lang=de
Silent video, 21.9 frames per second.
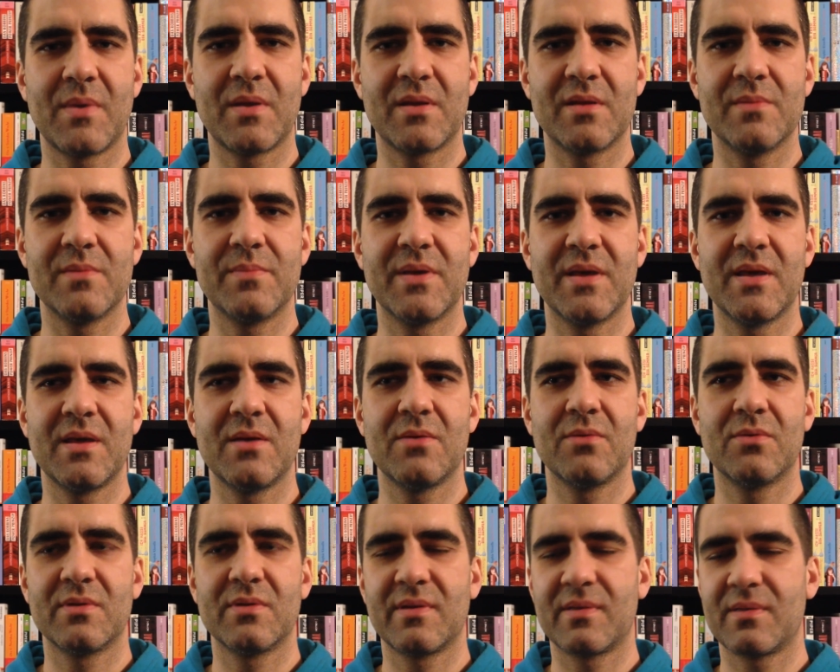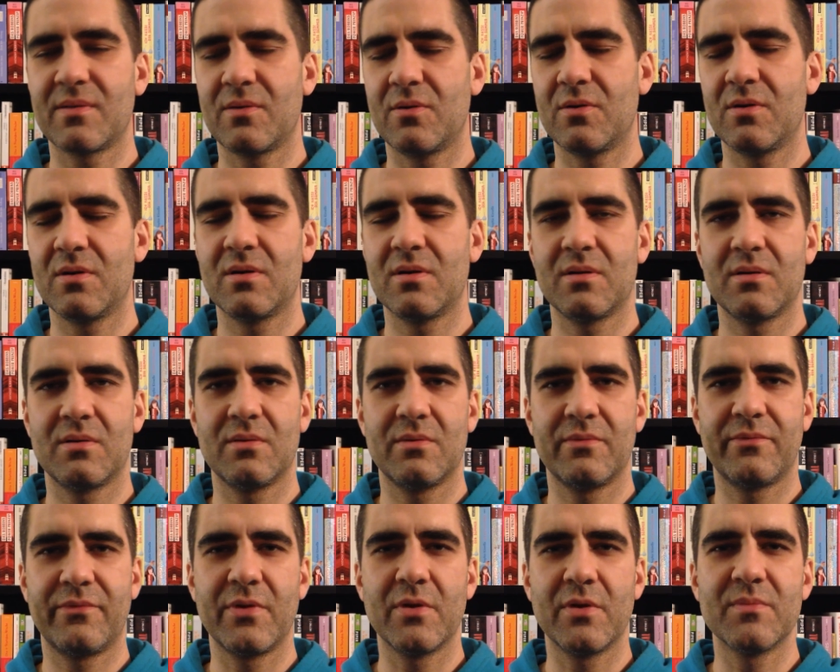NLP und ist auch
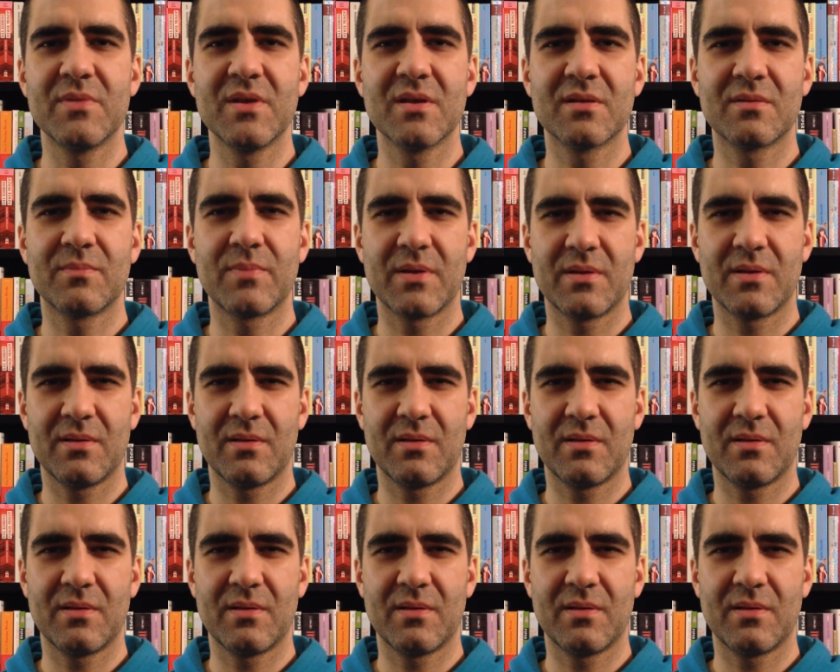firmiert